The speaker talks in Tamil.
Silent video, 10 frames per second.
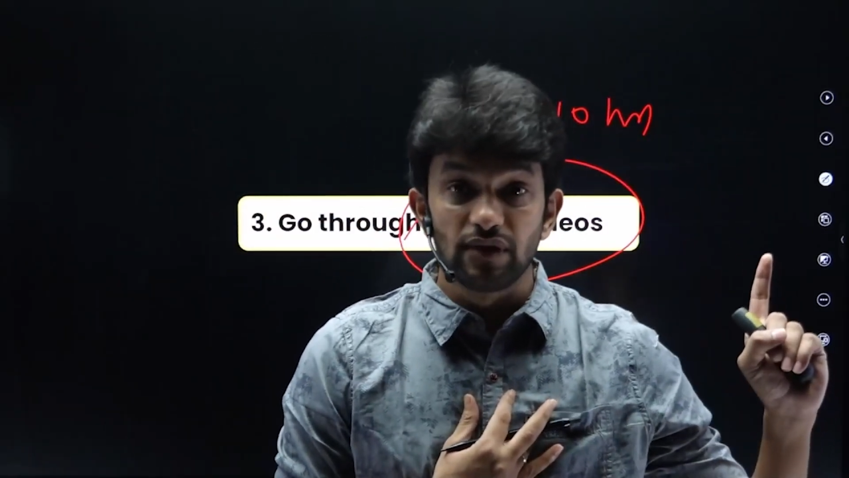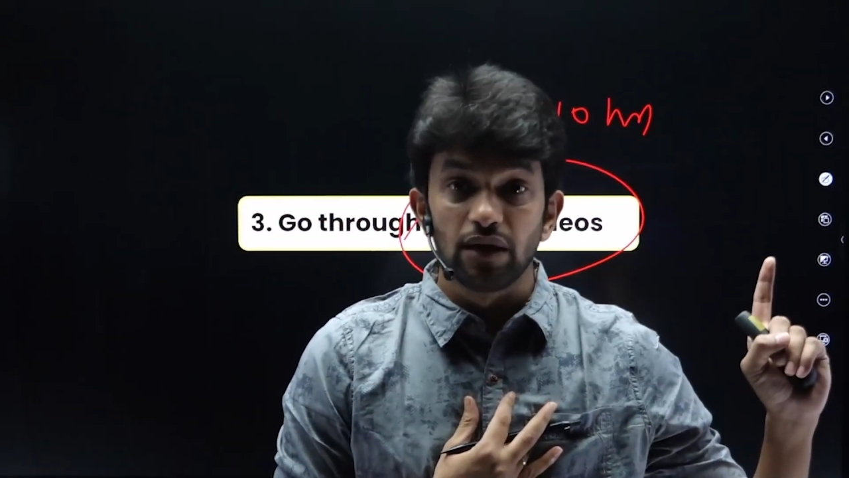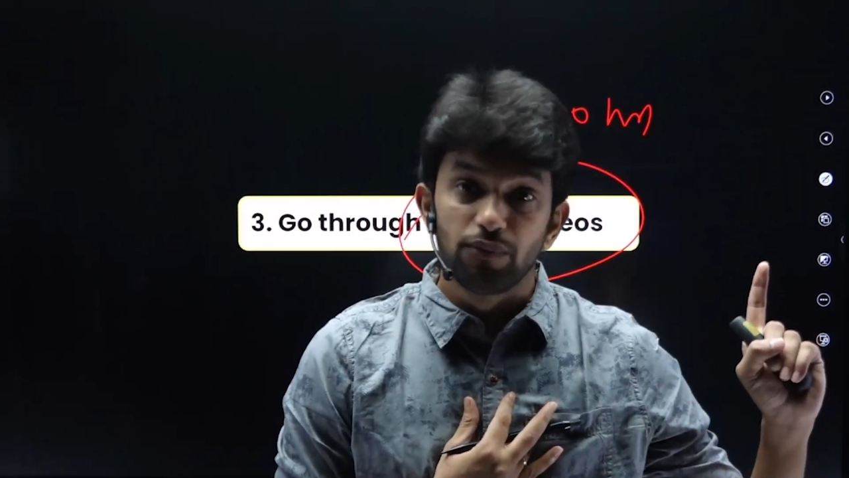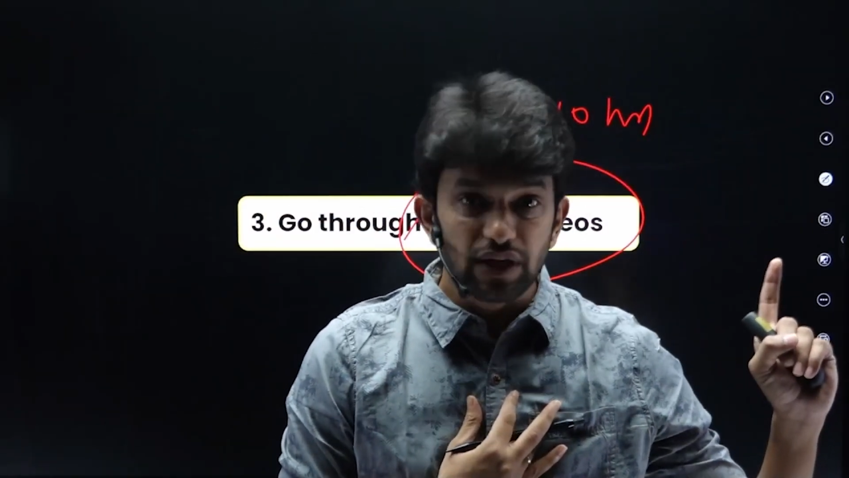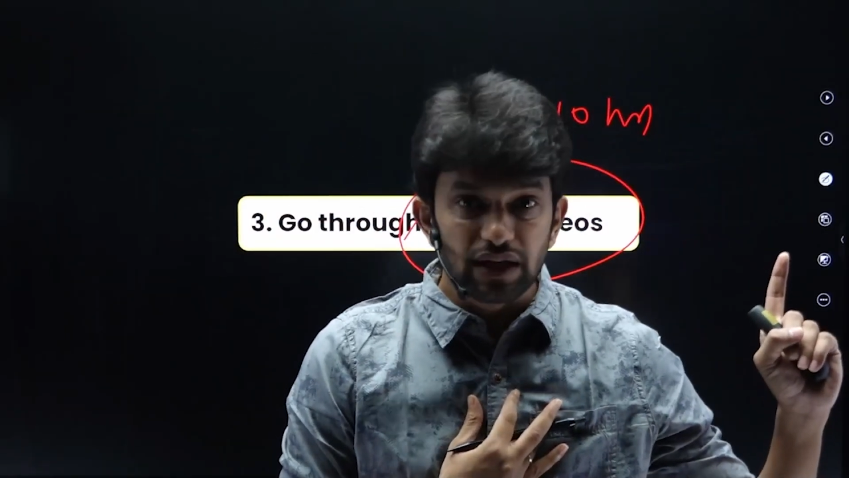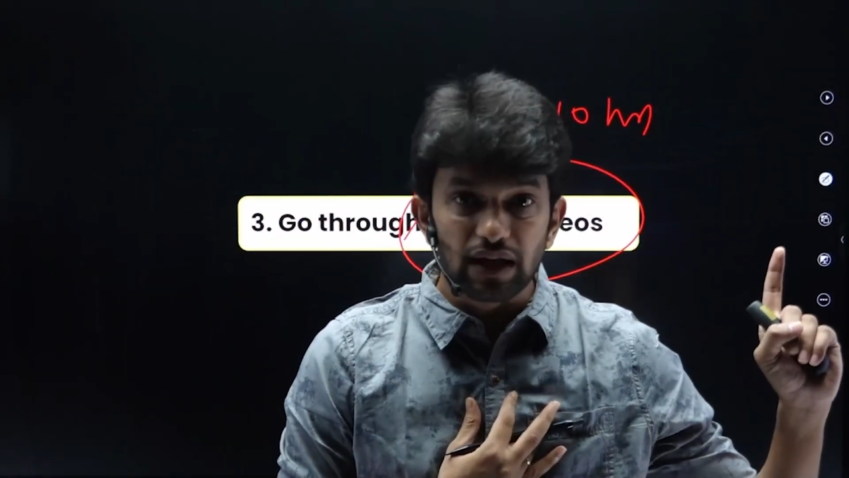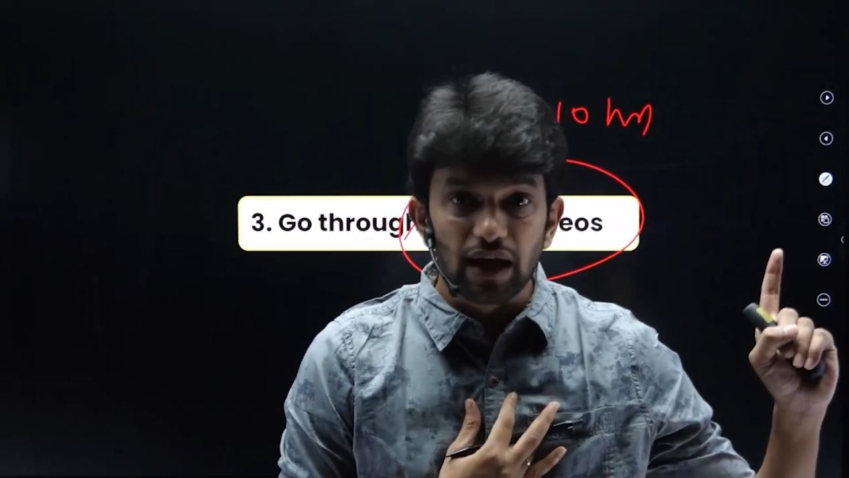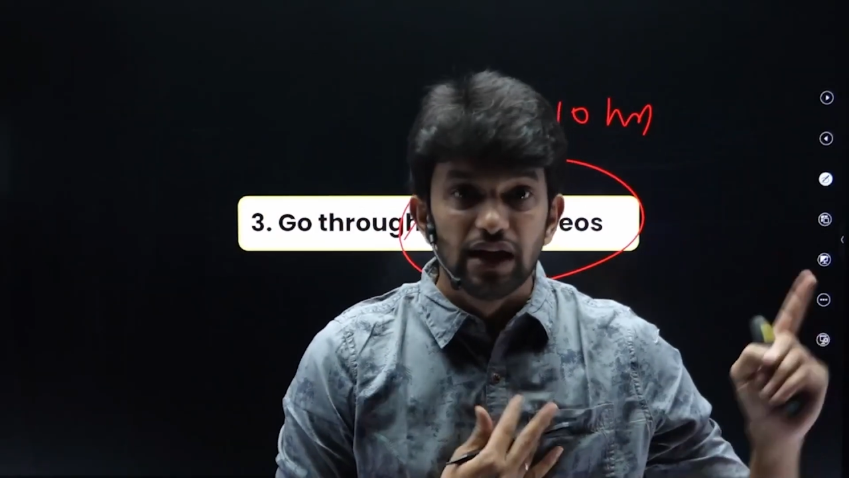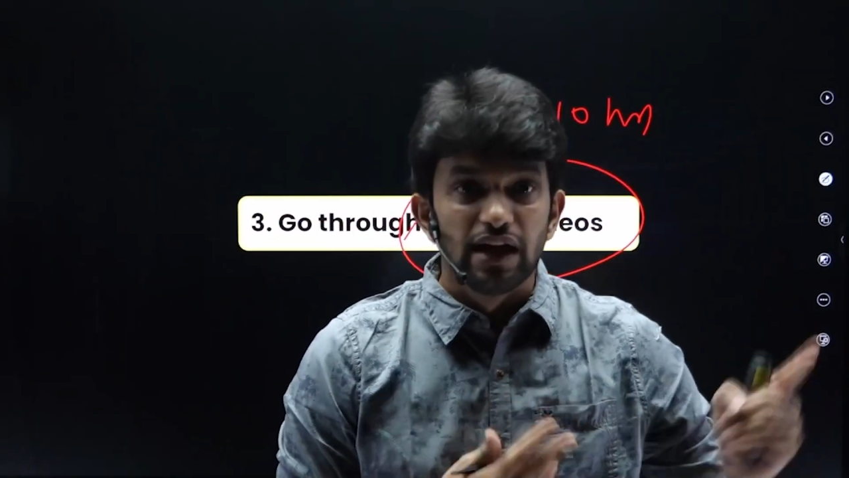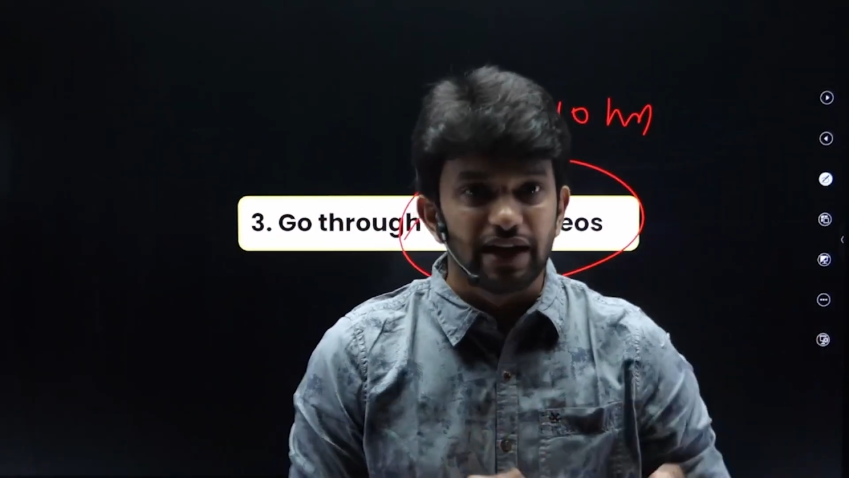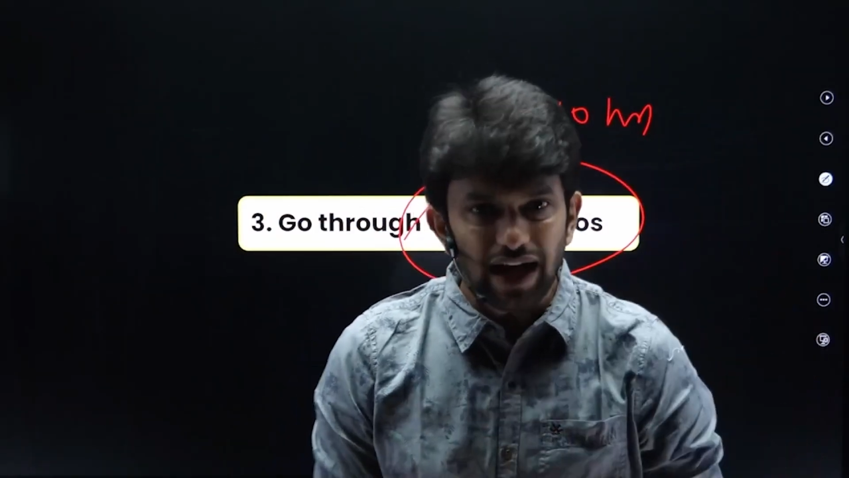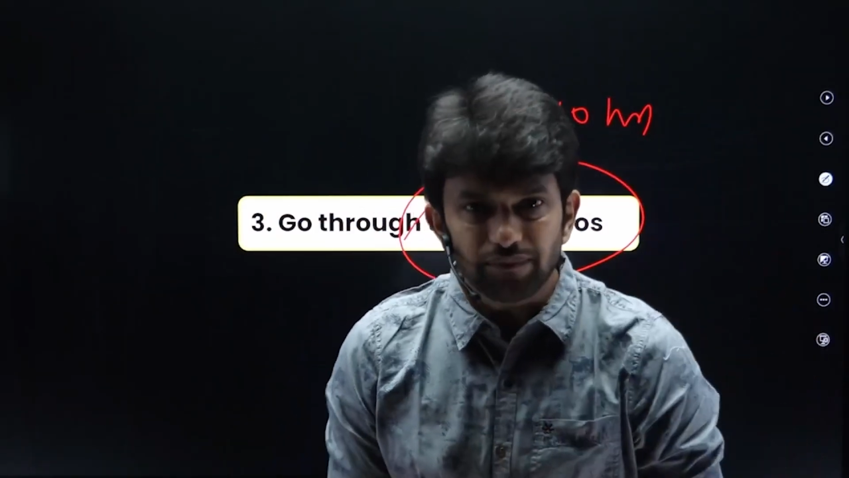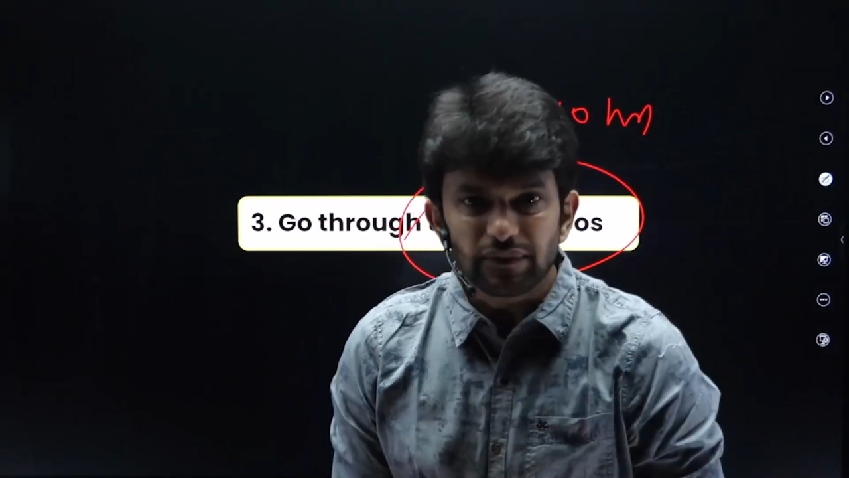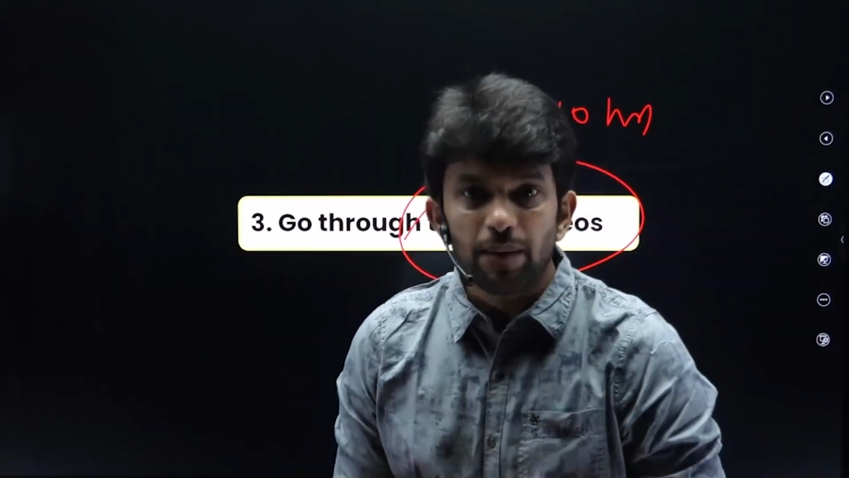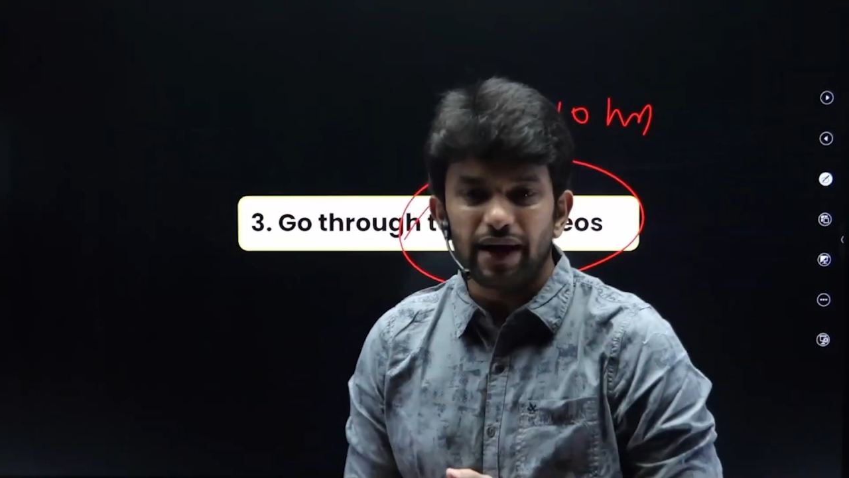புரியுதா ஏன்னா
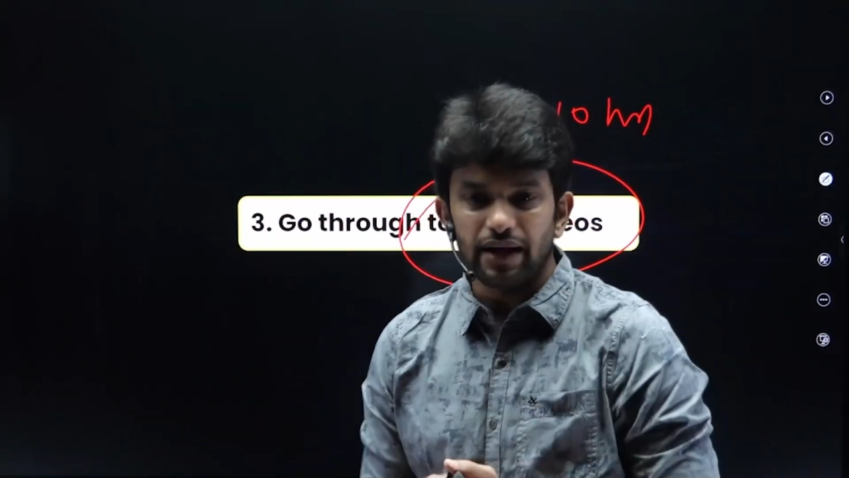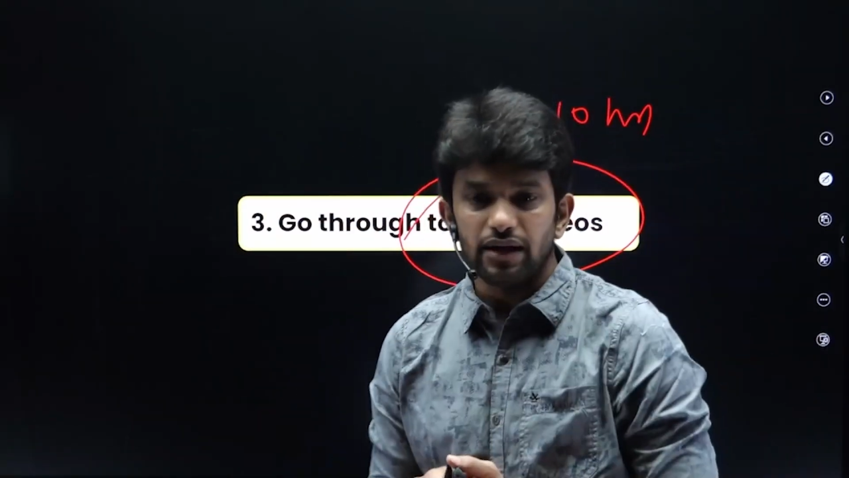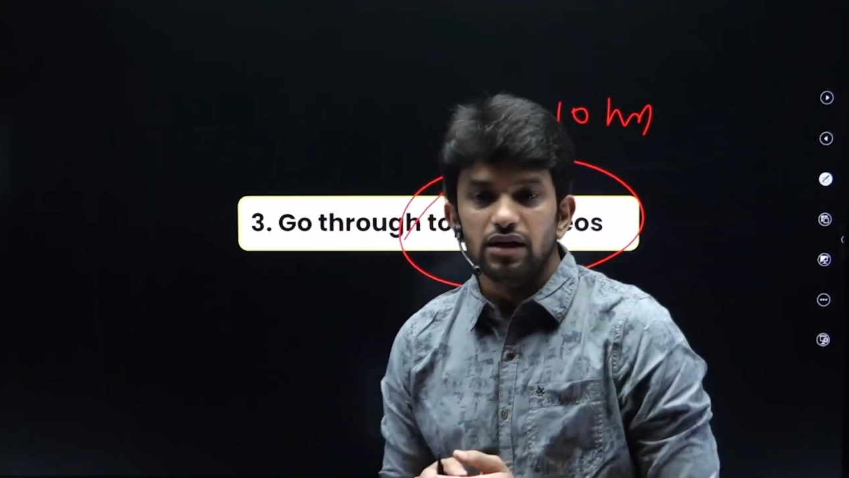பாரு